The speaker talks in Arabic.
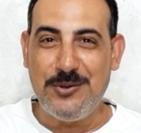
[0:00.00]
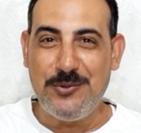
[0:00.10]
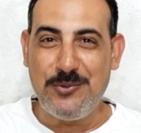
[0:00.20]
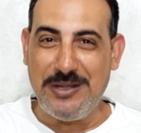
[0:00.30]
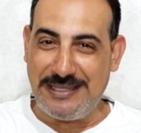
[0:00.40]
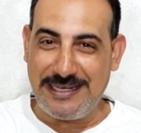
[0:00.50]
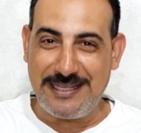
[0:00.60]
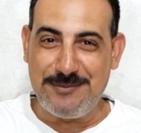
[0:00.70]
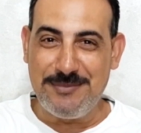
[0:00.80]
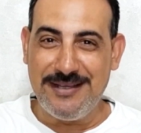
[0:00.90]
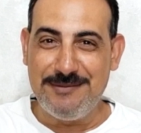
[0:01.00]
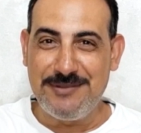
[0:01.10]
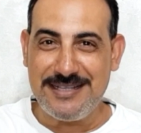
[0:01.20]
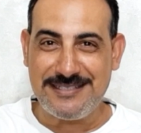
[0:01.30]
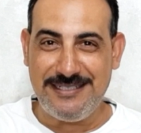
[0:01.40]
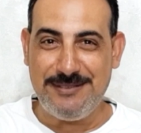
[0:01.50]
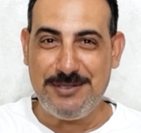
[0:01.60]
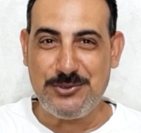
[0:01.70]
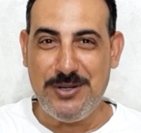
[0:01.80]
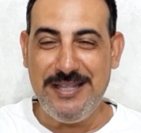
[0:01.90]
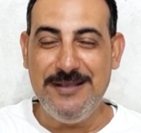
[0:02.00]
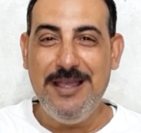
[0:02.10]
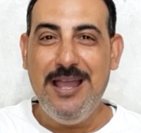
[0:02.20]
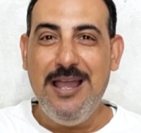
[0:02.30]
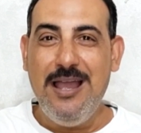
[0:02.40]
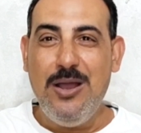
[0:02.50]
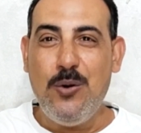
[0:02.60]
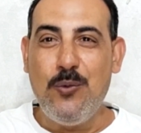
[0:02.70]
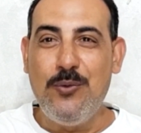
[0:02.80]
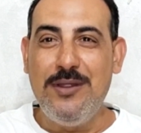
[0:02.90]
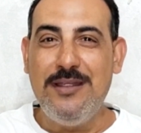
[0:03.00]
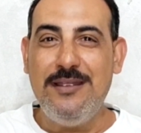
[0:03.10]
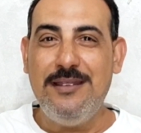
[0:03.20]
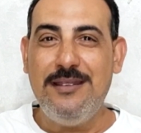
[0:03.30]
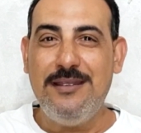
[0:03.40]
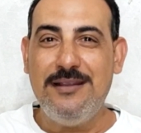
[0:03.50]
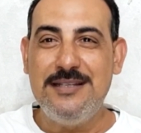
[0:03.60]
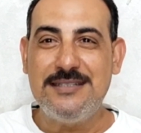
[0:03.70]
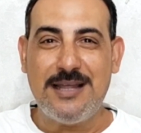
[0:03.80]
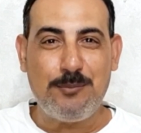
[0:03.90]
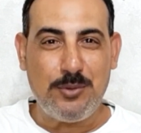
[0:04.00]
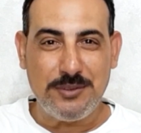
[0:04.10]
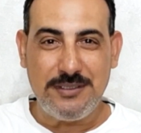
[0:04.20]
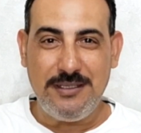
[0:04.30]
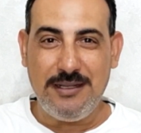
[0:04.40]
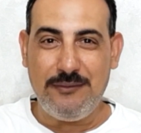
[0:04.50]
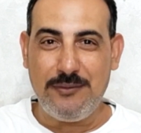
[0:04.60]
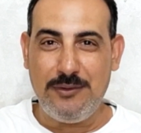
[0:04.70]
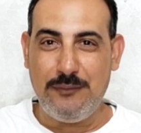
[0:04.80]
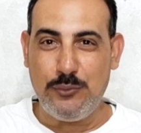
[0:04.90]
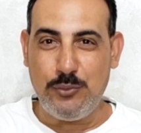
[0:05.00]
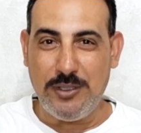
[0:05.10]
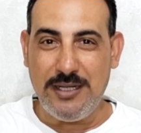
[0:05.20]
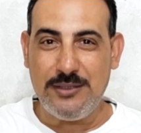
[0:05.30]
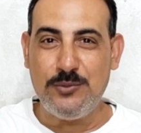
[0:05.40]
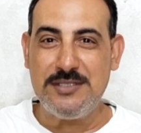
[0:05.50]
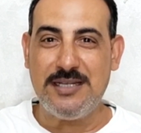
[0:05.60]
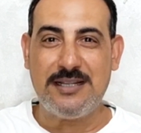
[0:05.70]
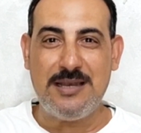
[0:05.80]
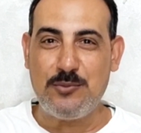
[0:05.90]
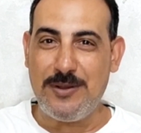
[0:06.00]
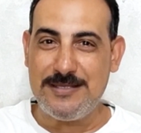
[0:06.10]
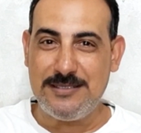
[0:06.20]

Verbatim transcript: وقت الخدمه بتبقى صعيبه شويه ولسه هنمنطي الفيديوهات ولسه هنكلمكم على